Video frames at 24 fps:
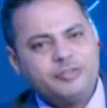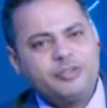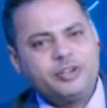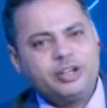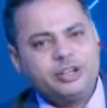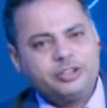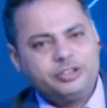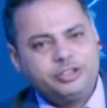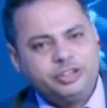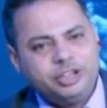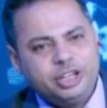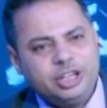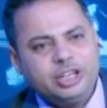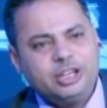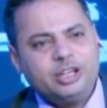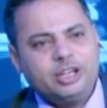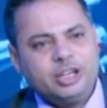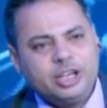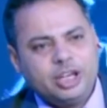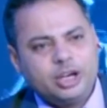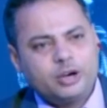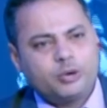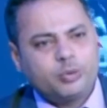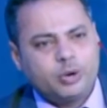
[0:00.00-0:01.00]
دي
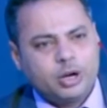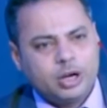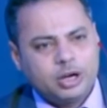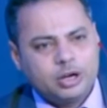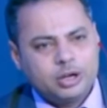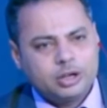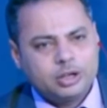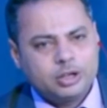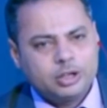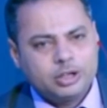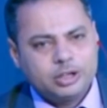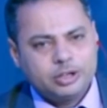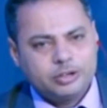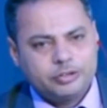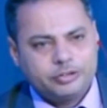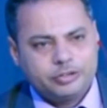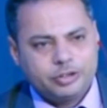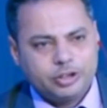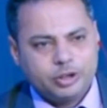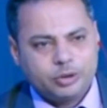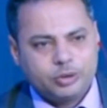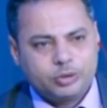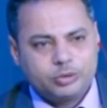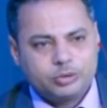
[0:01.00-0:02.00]
ايكوال
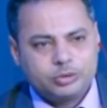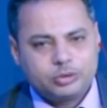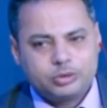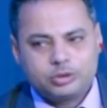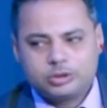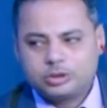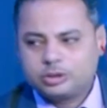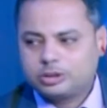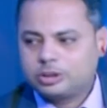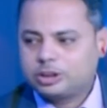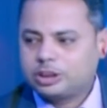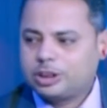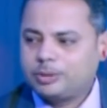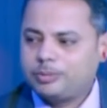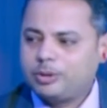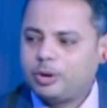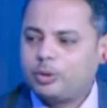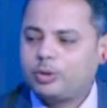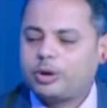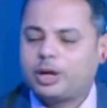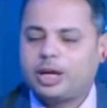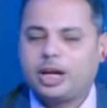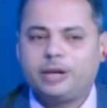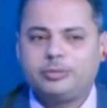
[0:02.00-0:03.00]
الزيرو طب لو
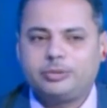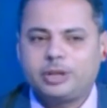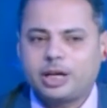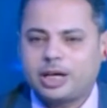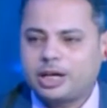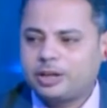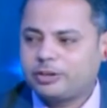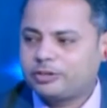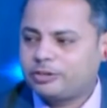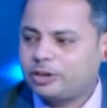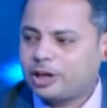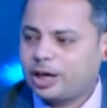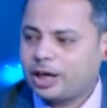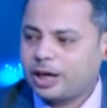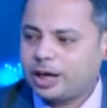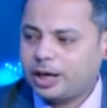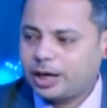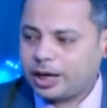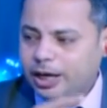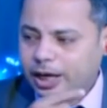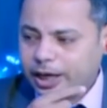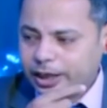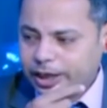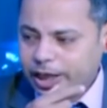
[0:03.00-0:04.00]
الكلام ده كان صح
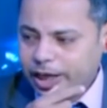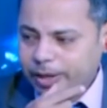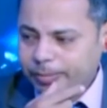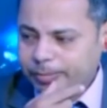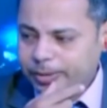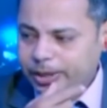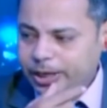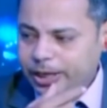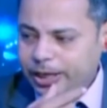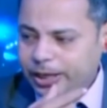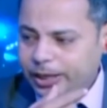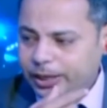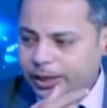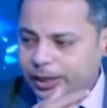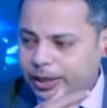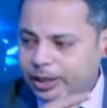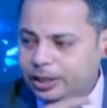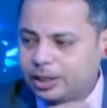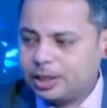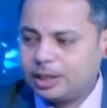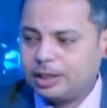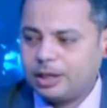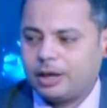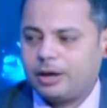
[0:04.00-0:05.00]
هتعمل ايه
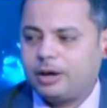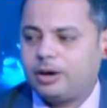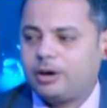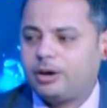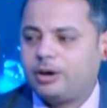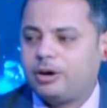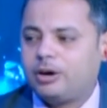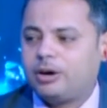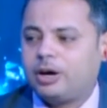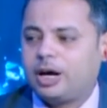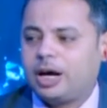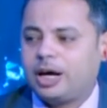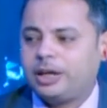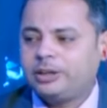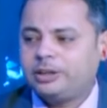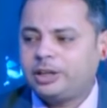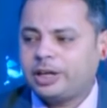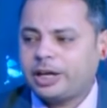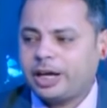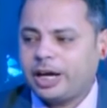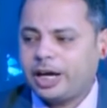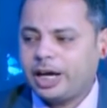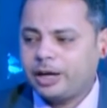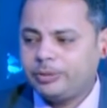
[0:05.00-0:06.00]
اه عندك
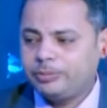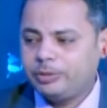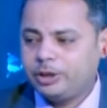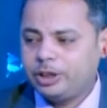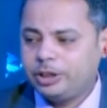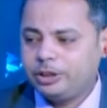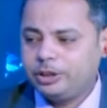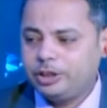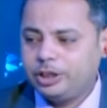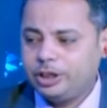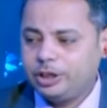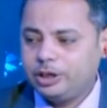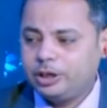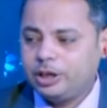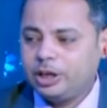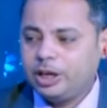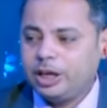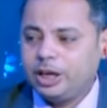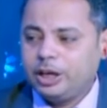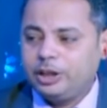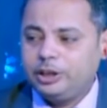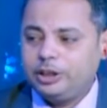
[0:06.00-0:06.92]
حاجه من الاثنين يا